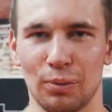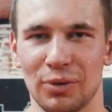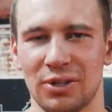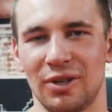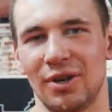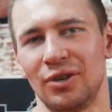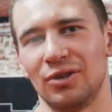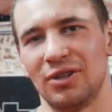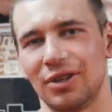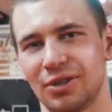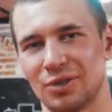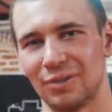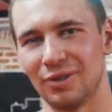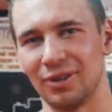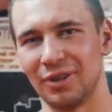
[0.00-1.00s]
поздравить всех
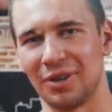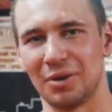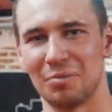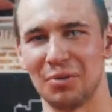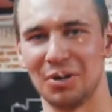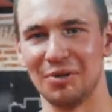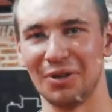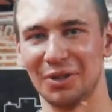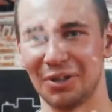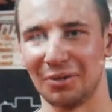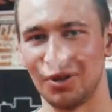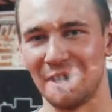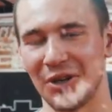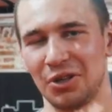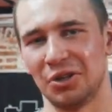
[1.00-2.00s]
своих боевых
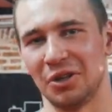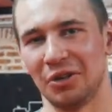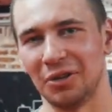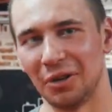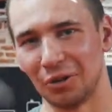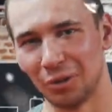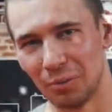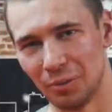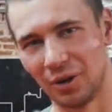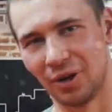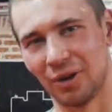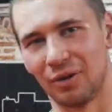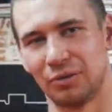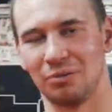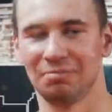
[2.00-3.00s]
товарищей,
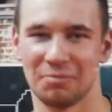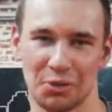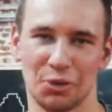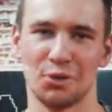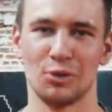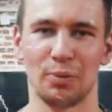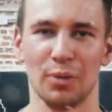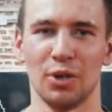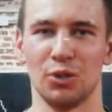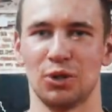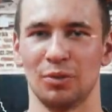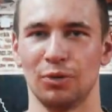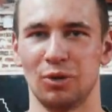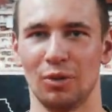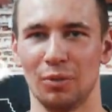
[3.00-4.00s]
одноклубников с
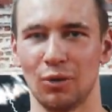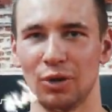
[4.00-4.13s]
наступающим Новым